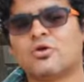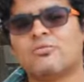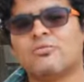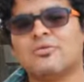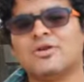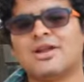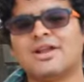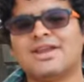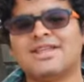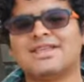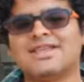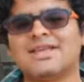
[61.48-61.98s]
como
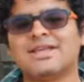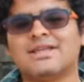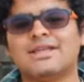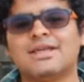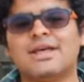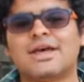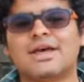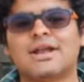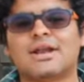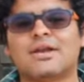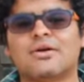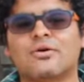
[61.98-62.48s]
una
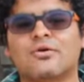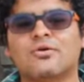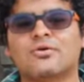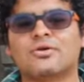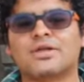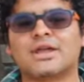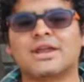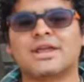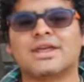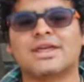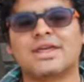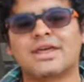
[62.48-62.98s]
necesidad de
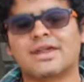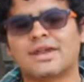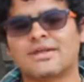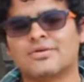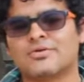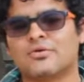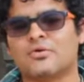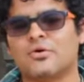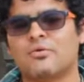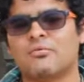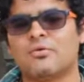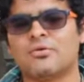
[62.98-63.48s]
reconocer quiénes
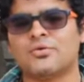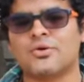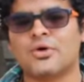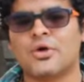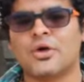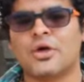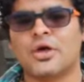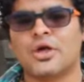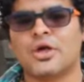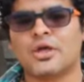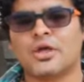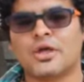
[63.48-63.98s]
somos
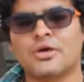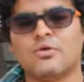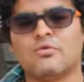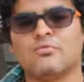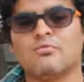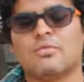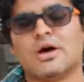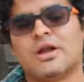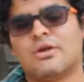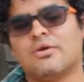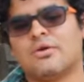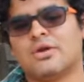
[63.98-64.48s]
y
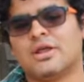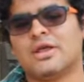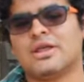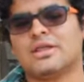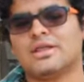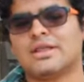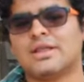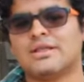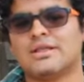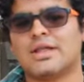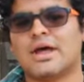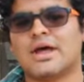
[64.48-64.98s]
un valor
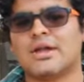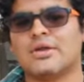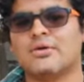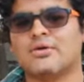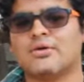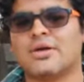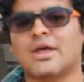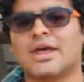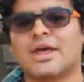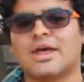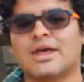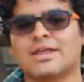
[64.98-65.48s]

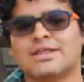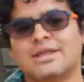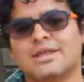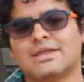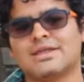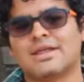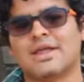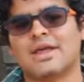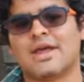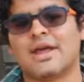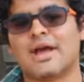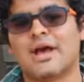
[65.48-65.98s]
identitario que
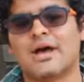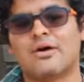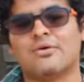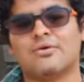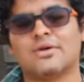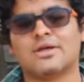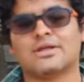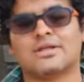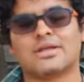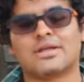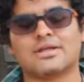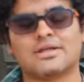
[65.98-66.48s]
existe en cada
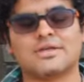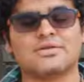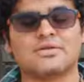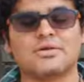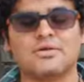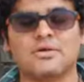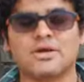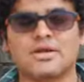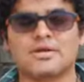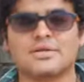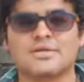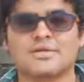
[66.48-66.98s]
una de estas
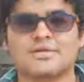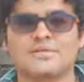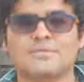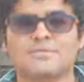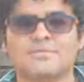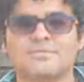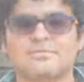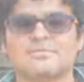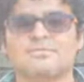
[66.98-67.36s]
historias.